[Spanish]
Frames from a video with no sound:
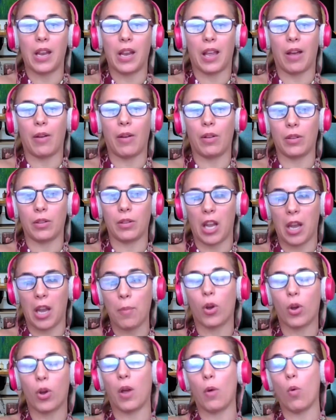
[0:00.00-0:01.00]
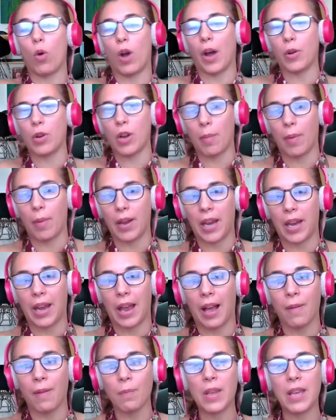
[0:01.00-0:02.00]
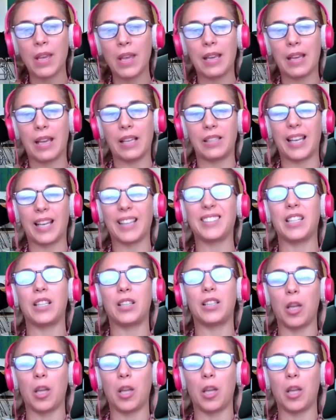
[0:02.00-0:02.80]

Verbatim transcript: tiene que, tenemos que buscar una manera que sea